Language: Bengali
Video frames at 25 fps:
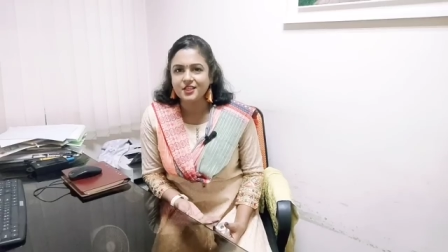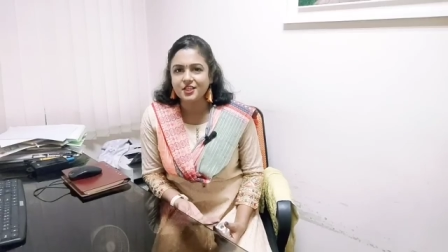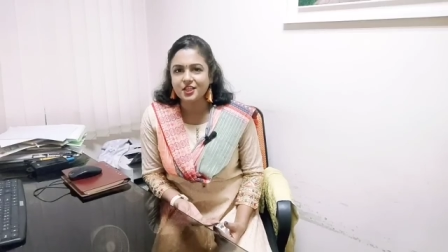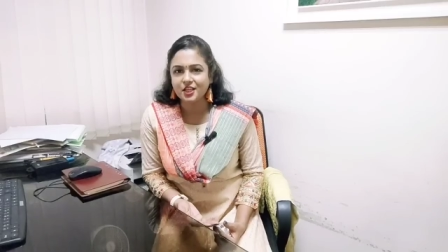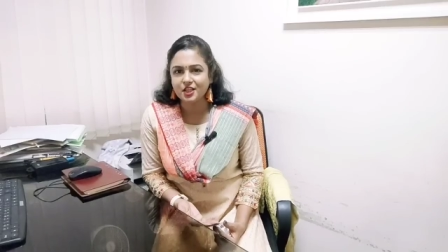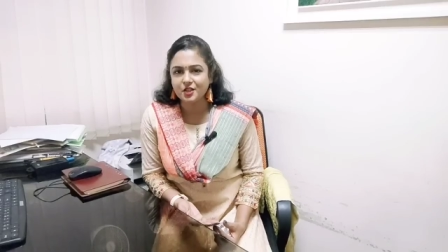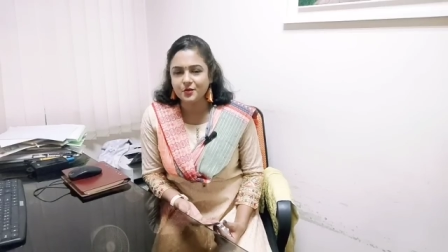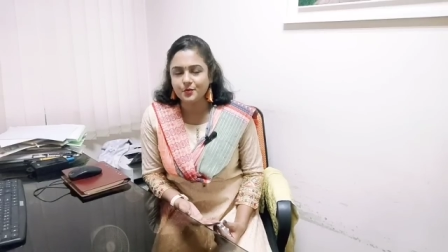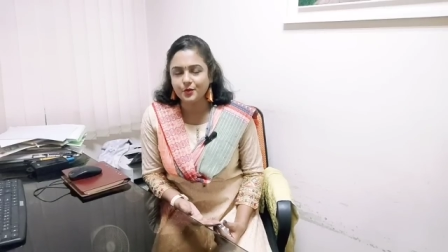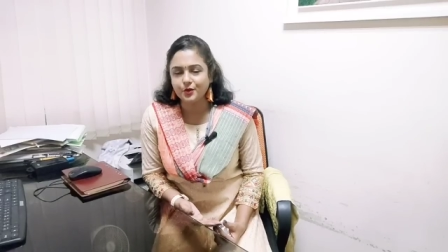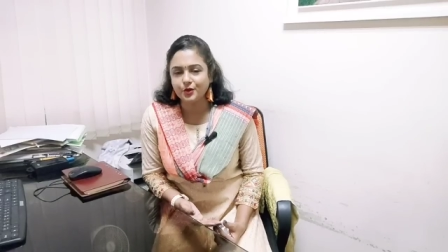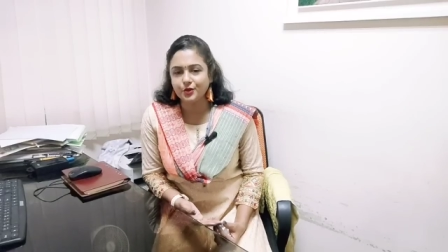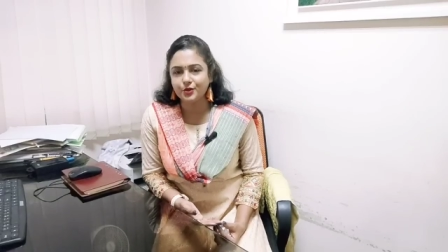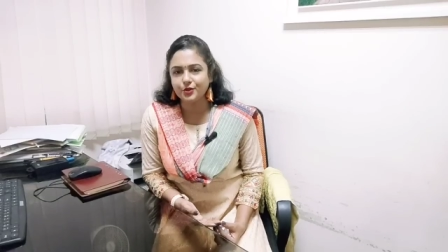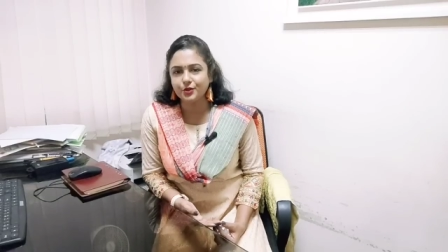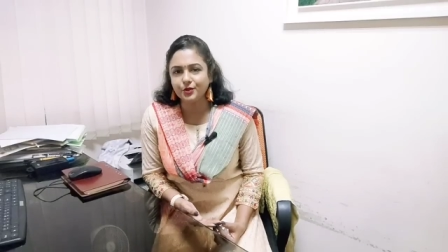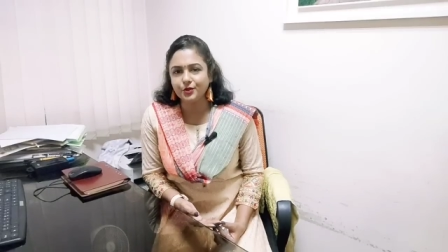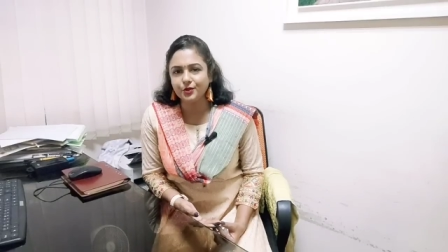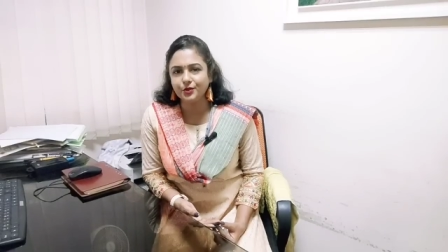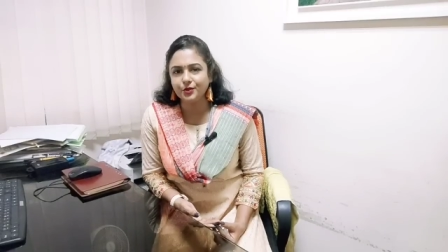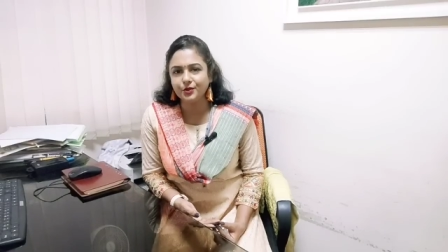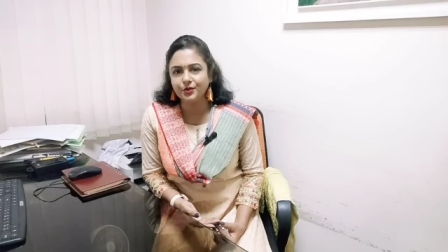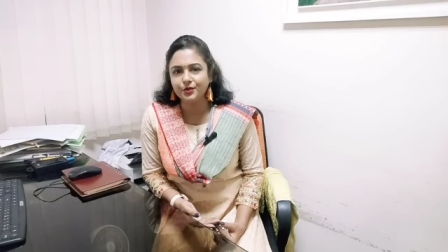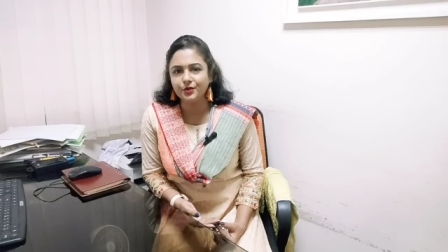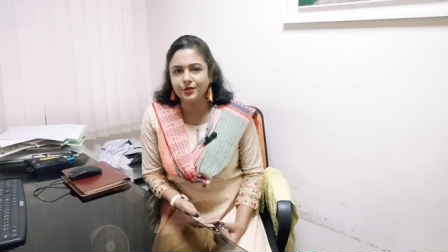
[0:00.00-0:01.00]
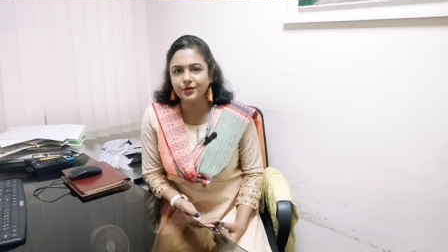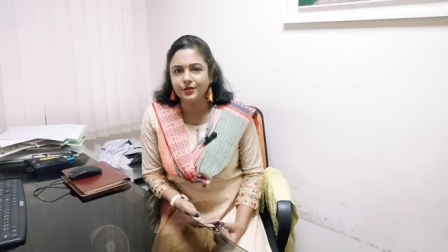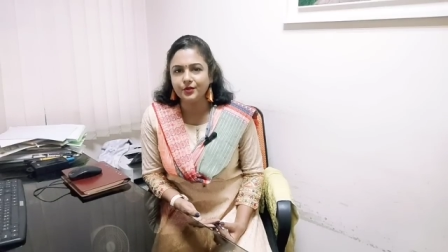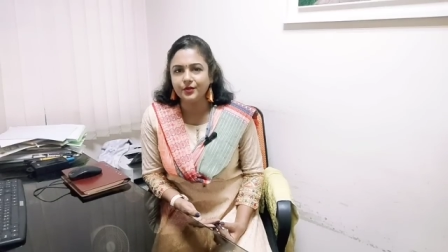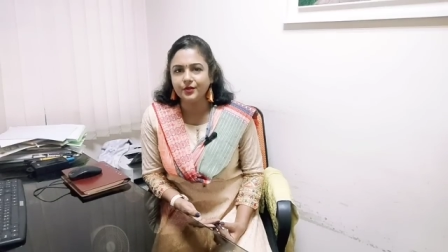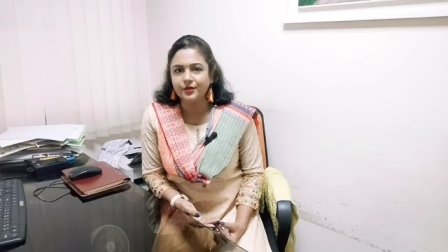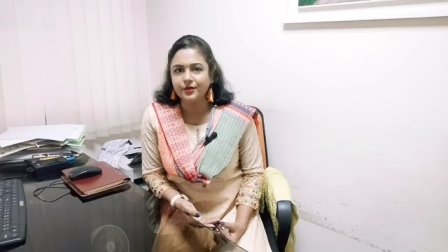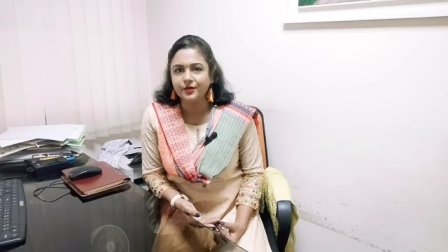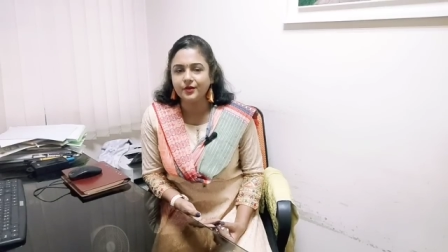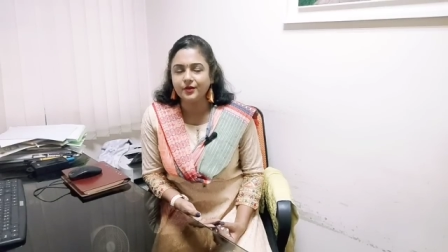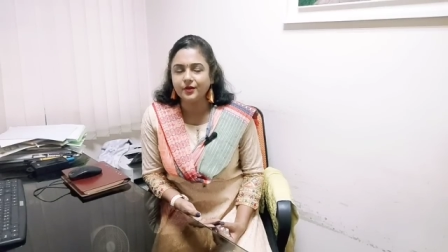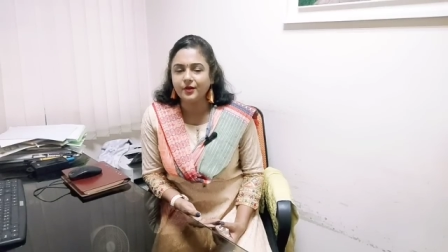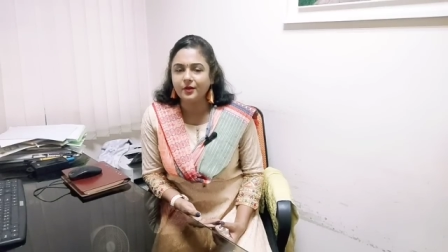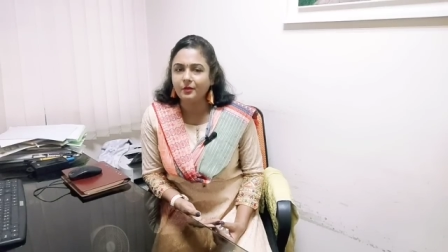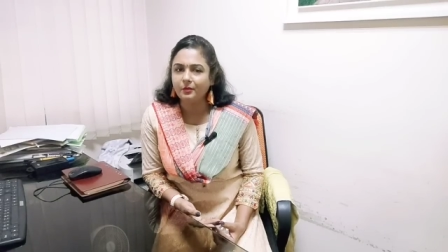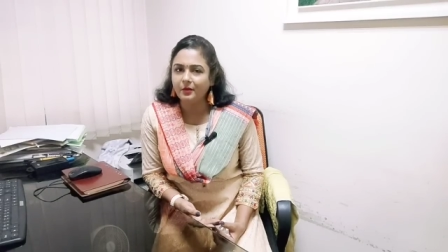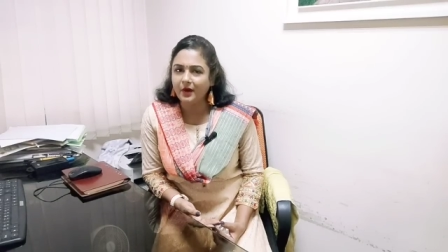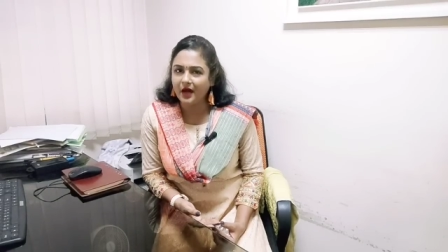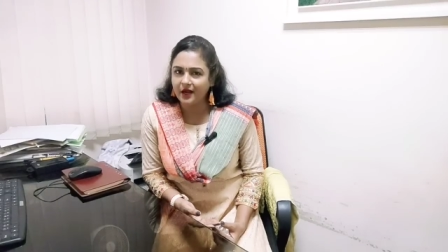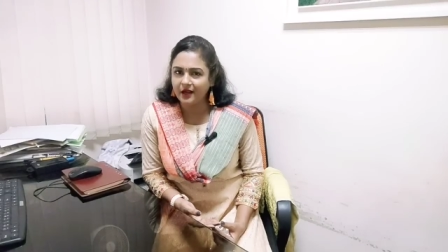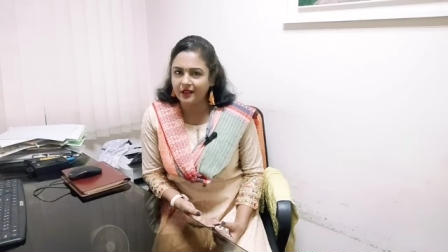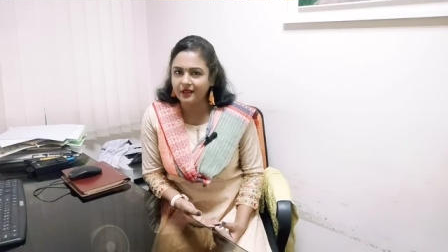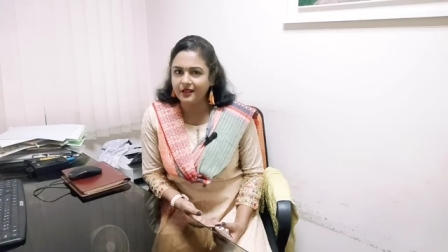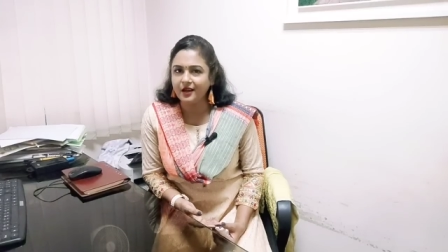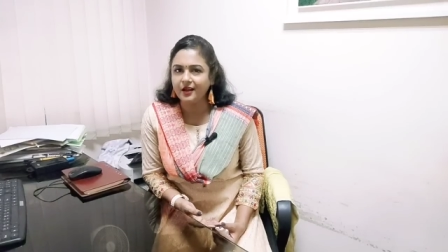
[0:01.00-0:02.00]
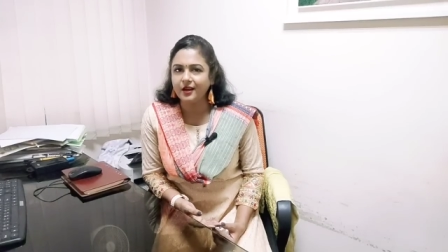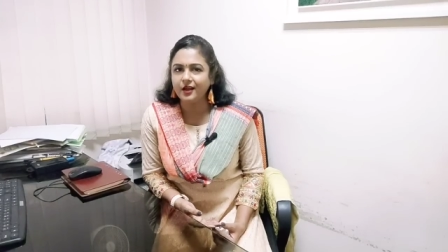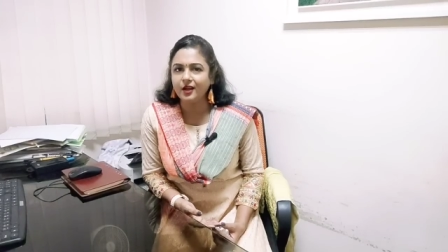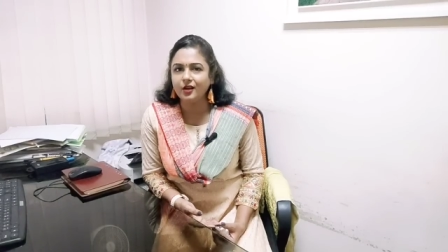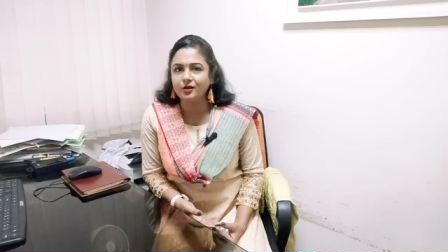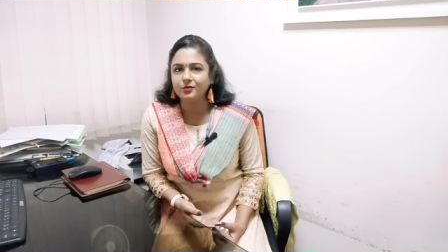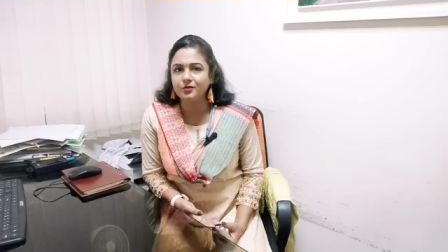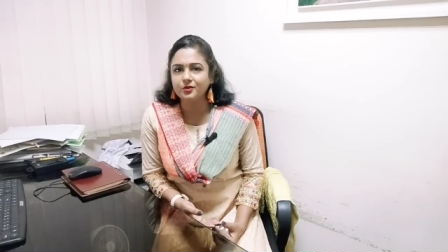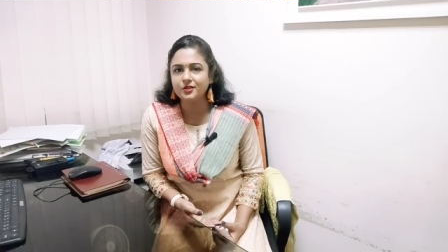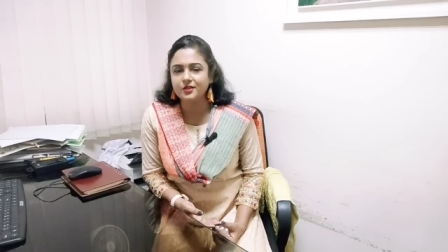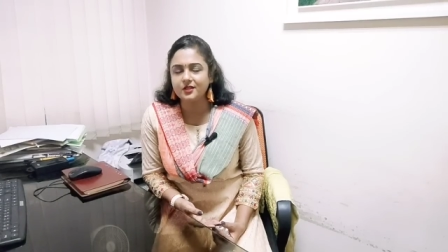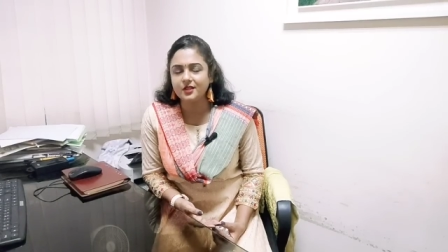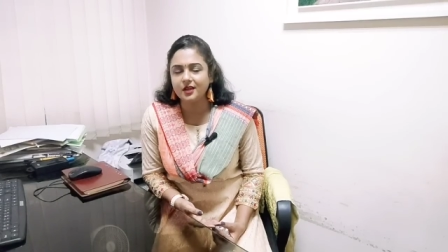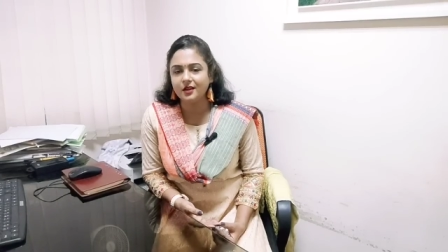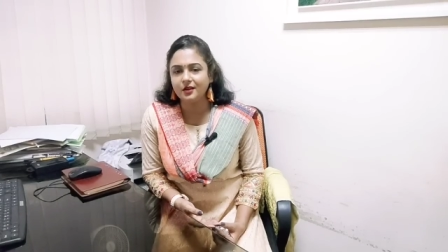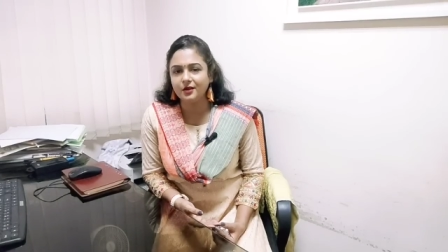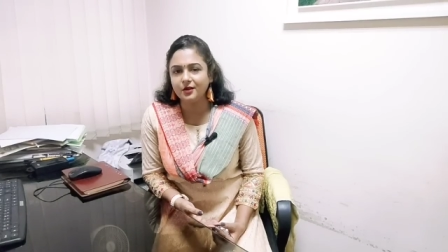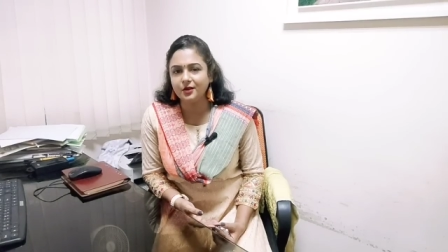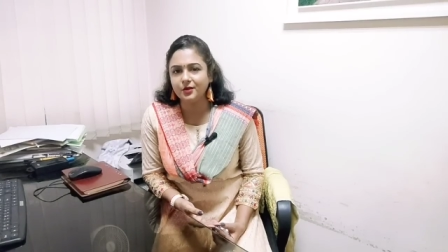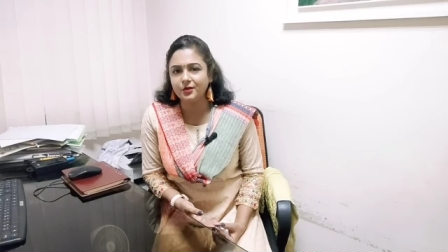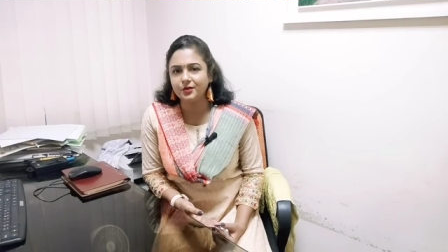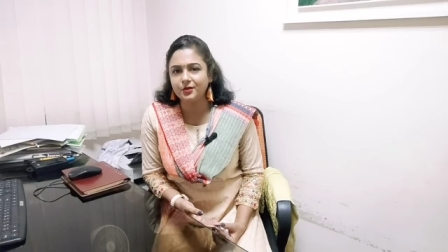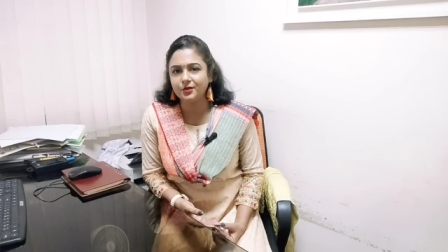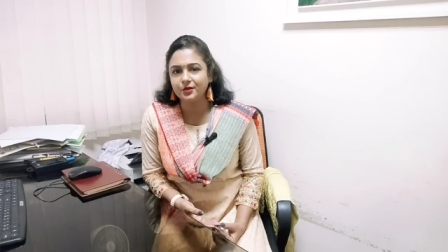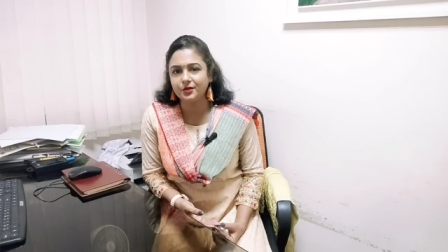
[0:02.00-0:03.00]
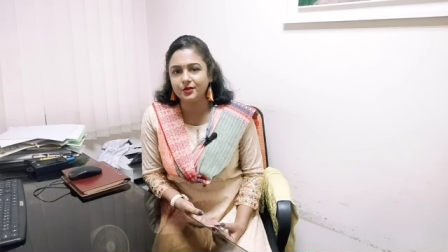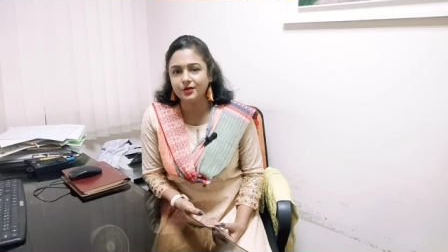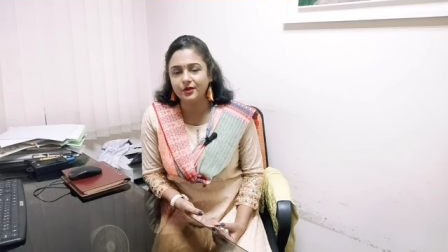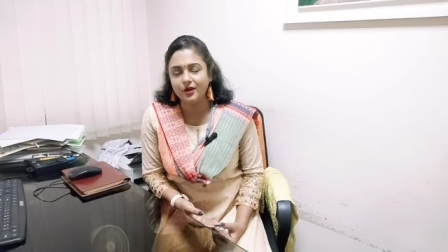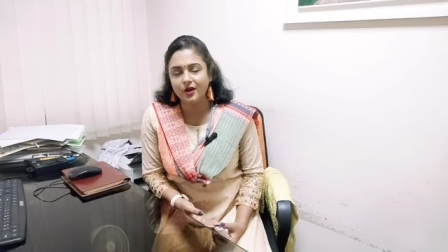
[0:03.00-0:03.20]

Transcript: শেষ পর্যন্ত বাড়িধারা অবস্থানরত